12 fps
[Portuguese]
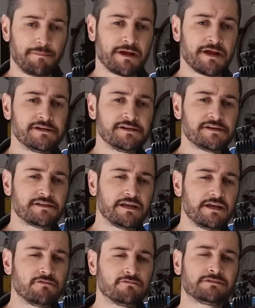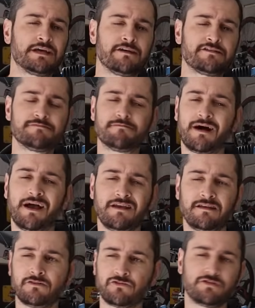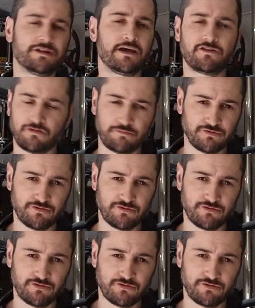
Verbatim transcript: é para que a gente tenha um teste mais honesto